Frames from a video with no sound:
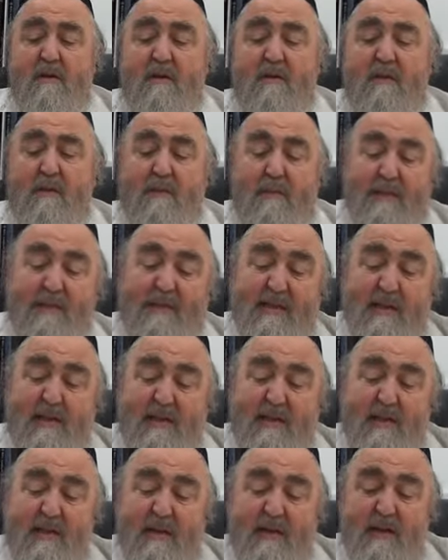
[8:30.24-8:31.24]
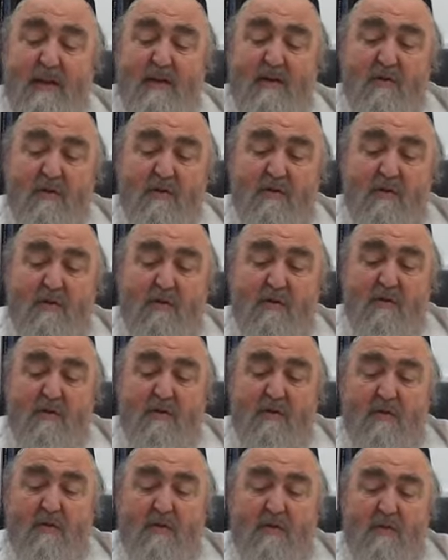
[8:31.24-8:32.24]
On va passer à,
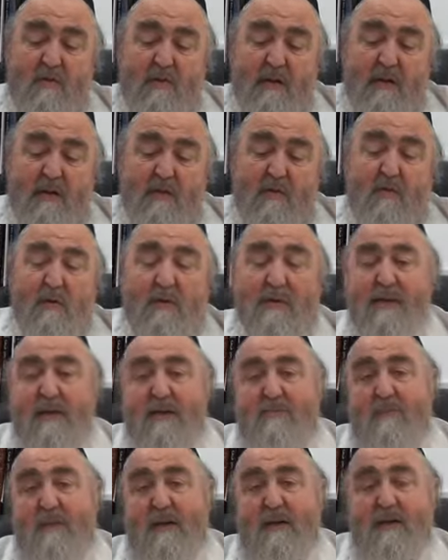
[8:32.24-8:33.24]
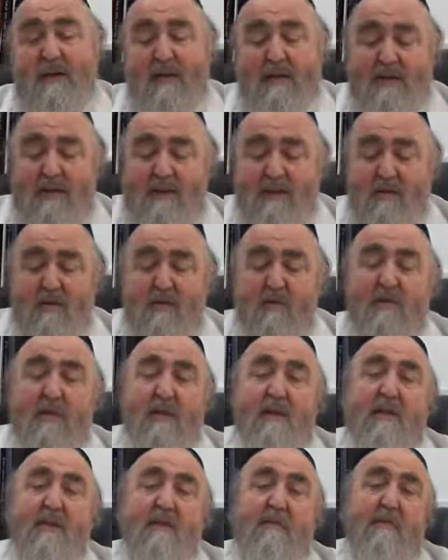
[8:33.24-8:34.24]
notre, à la troisième interdiction
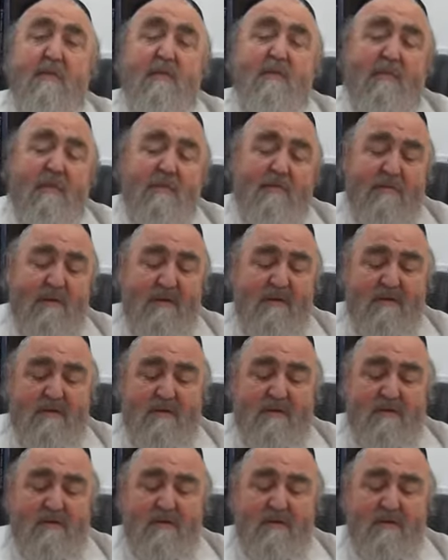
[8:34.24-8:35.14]
des dix commandements